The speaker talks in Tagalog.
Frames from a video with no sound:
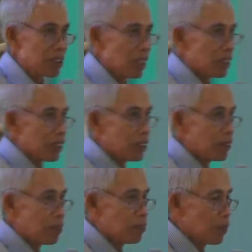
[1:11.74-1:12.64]
sa
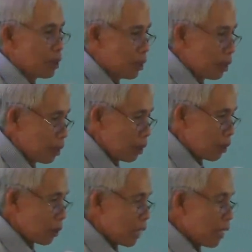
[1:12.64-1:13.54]
atin.
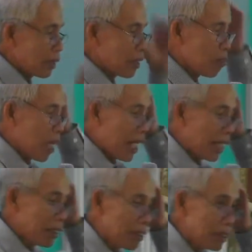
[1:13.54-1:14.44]
Sa ating
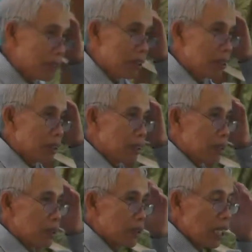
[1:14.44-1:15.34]
mind,
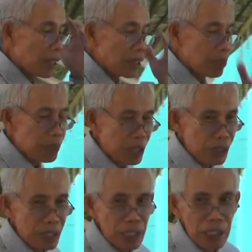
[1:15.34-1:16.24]
sa ating
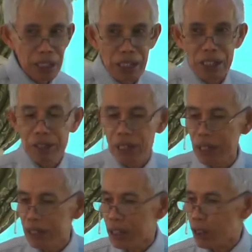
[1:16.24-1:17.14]
physical, at
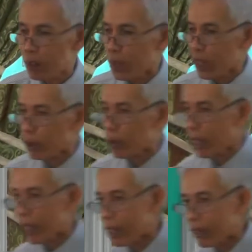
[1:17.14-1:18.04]
sa ating
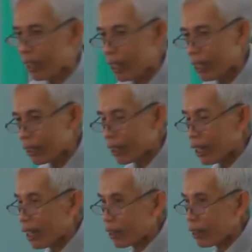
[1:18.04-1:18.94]
spiritual, at sa lahat
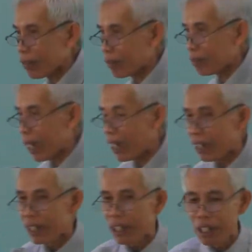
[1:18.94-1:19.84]
ng ating
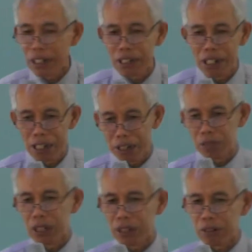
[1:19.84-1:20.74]
pangangailangan
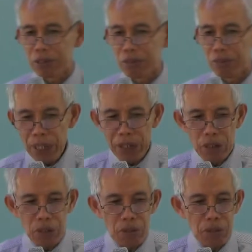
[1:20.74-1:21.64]
araw-araw.
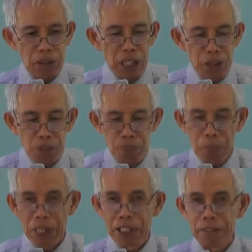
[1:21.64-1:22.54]
Pero ganun
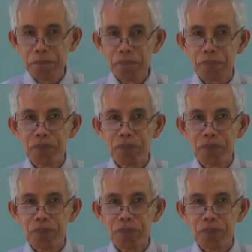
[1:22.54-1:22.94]
pa man,